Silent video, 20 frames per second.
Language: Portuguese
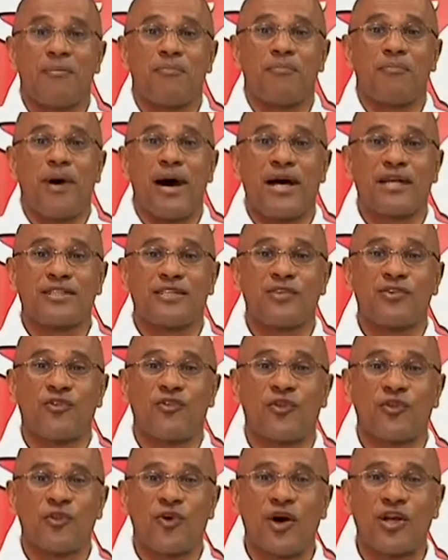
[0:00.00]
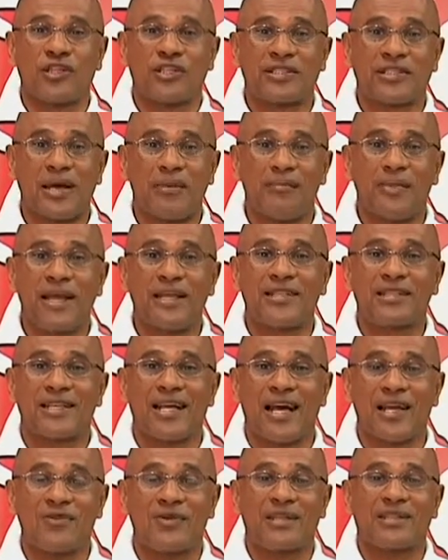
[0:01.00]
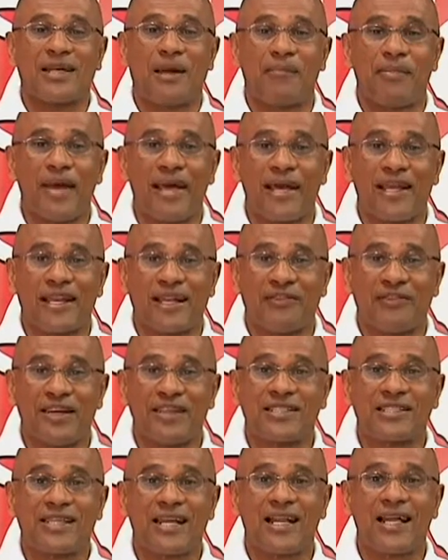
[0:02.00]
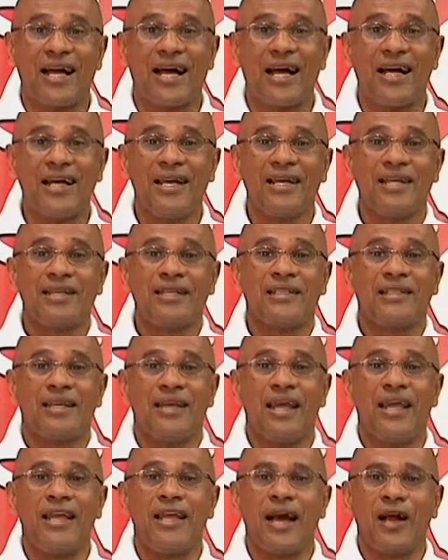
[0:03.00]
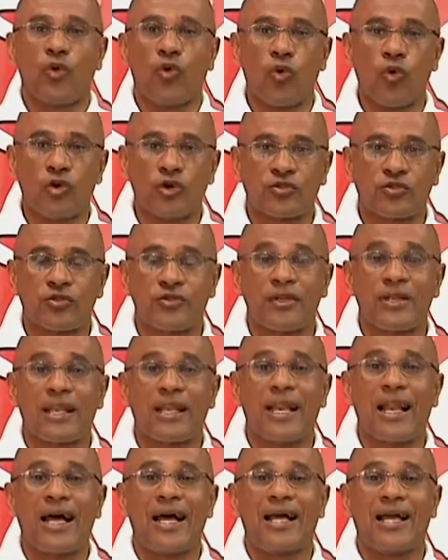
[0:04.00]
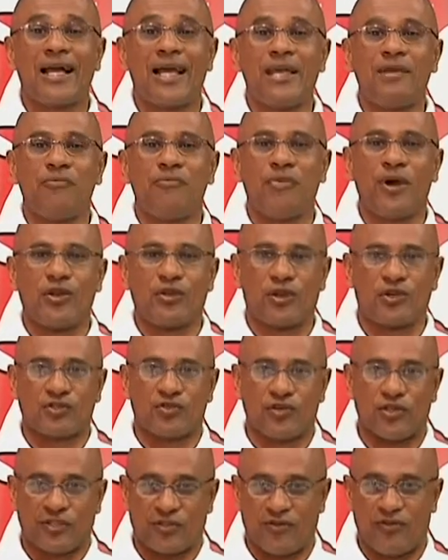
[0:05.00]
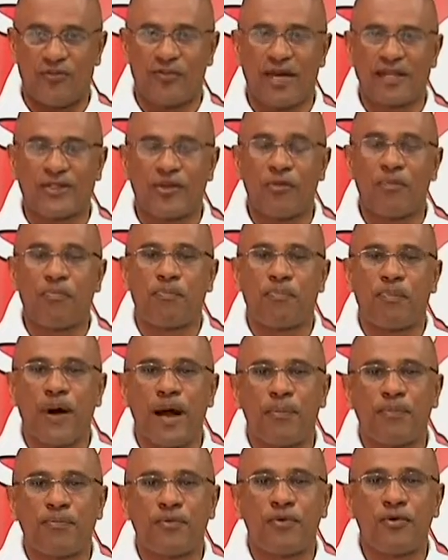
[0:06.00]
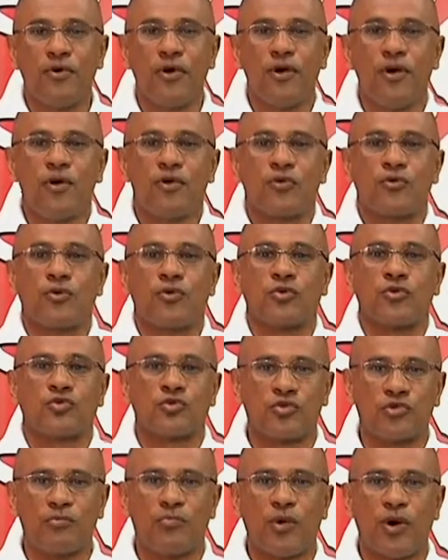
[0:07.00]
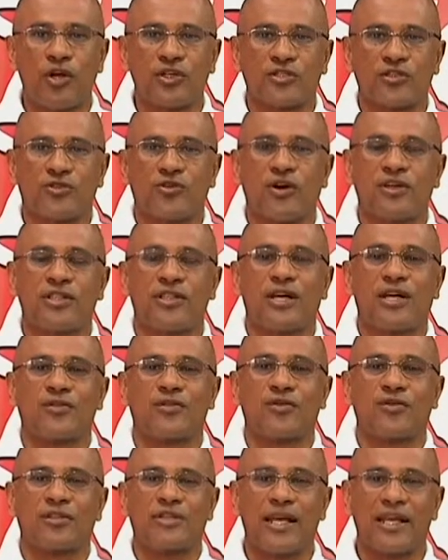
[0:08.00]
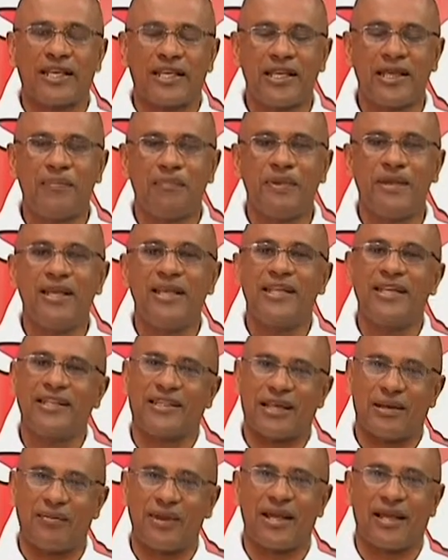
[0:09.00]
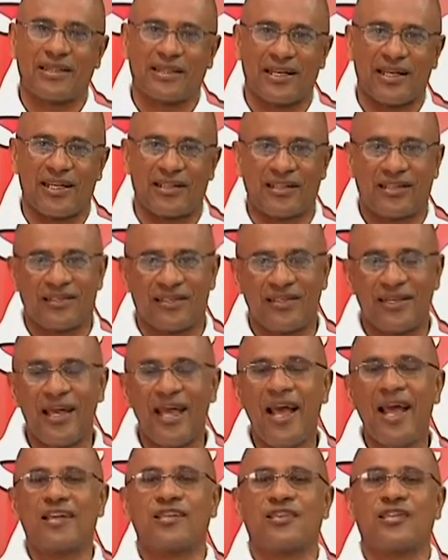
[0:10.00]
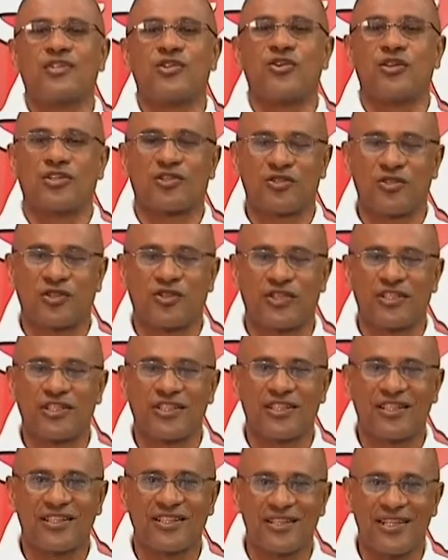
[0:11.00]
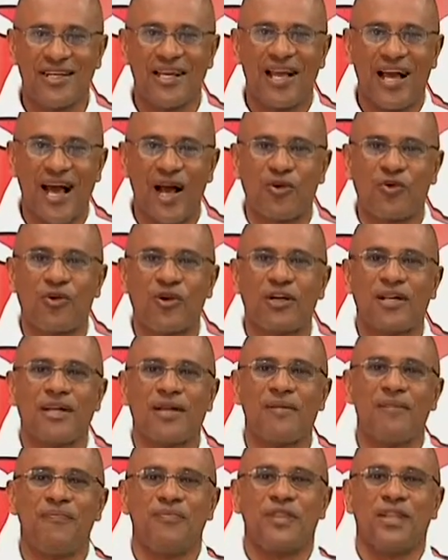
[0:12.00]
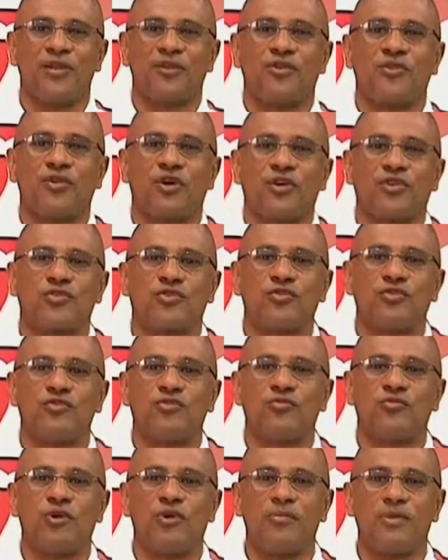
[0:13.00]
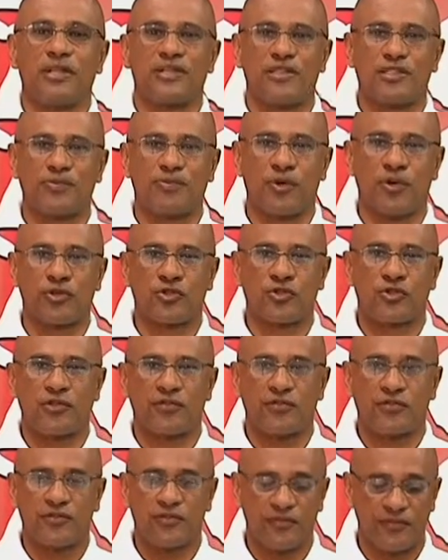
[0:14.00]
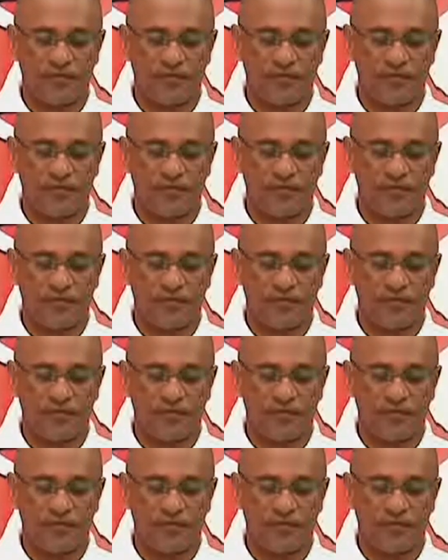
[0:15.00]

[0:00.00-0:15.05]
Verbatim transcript: Base do Funorte também saiu a tabela, vai estrear em agosto lá em Belo Horizonte. Vamos bater um papo com Júnior Borges, coordenador da equipe, e também atletas. Essas e outras notícias agora no nosso Momento Esportivo.